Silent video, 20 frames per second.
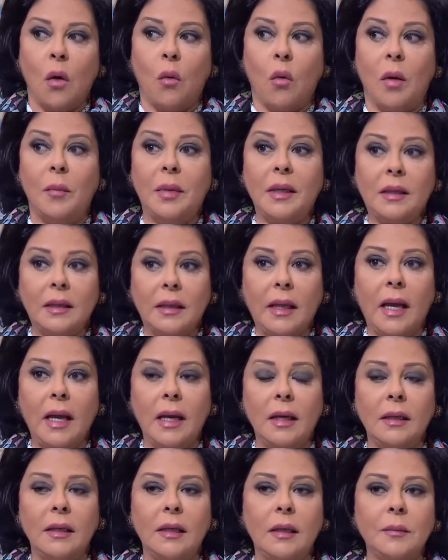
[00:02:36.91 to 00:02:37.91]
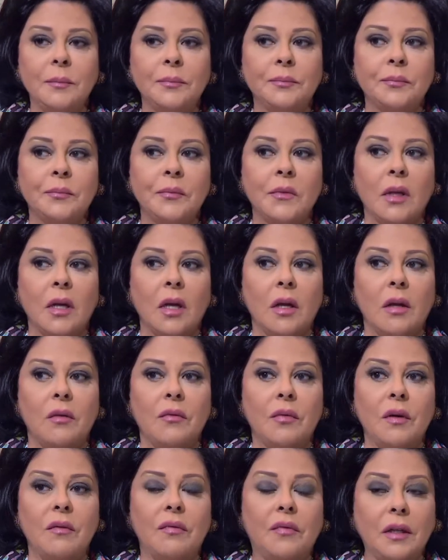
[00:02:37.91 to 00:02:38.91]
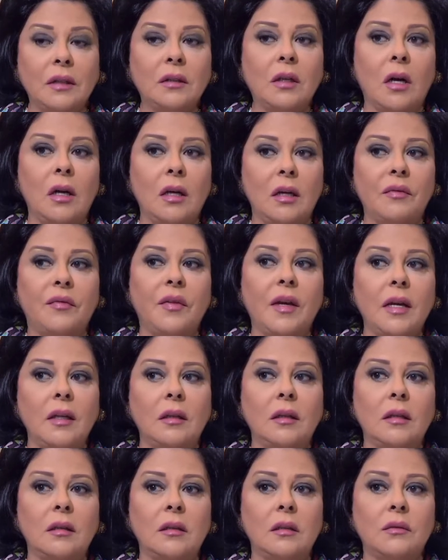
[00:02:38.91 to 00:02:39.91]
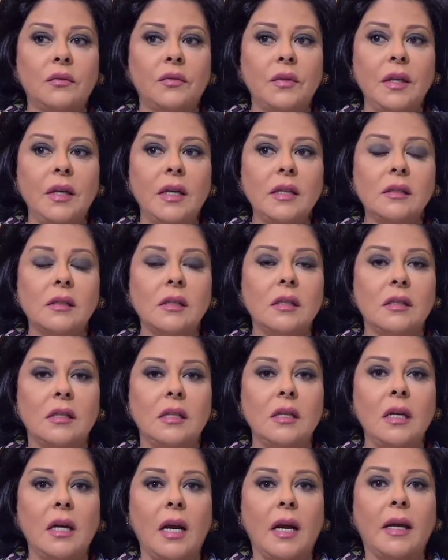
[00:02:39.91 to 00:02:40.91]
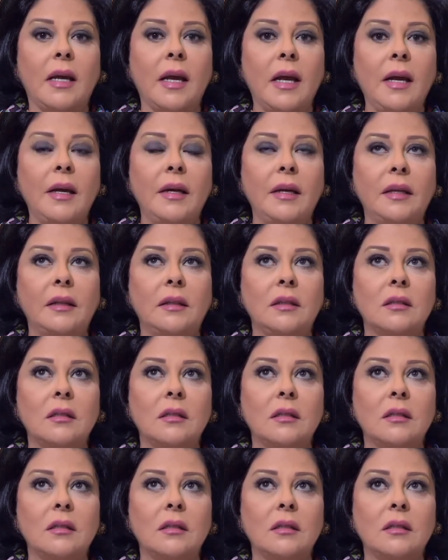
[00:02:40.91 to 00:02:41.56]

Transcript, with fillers: وبالتالي في الفتره اللي فاتت في ناس كتيره كانت